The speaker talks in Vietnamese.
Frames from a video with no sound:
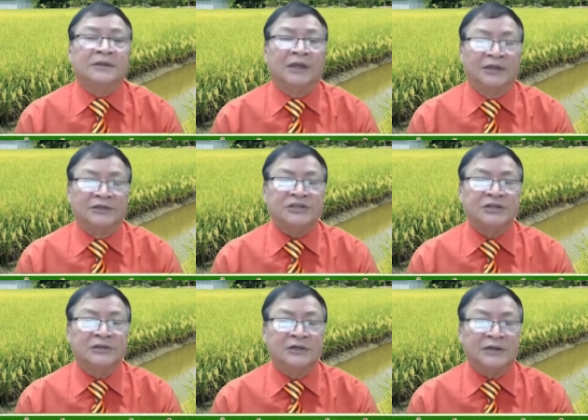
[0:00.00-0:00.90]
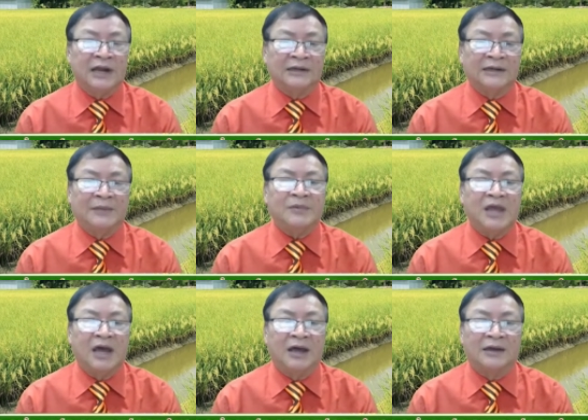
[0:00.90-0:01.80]
thì xin thưa rằng là bây
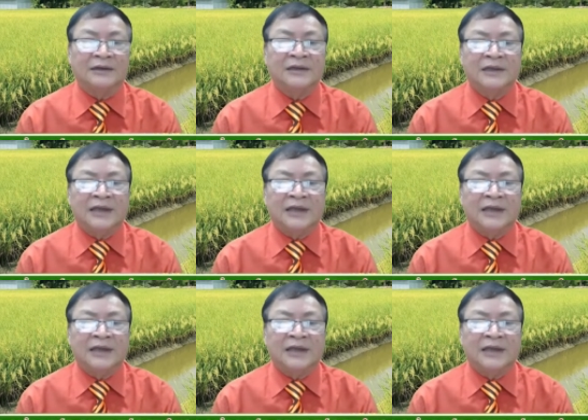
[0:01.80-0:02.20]
giờ